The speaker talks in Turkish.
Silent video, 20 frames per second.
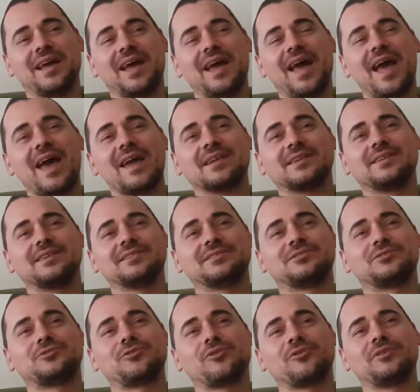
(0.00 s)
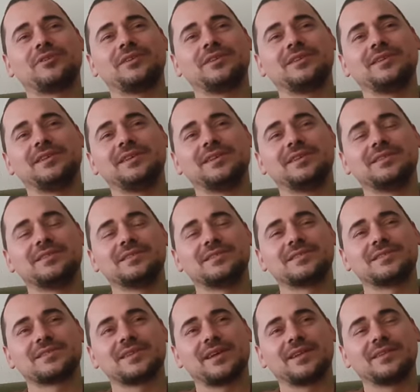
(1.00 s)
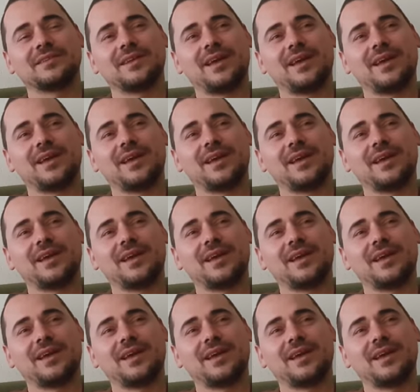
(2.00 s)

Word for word: Herkes çok iyi insan.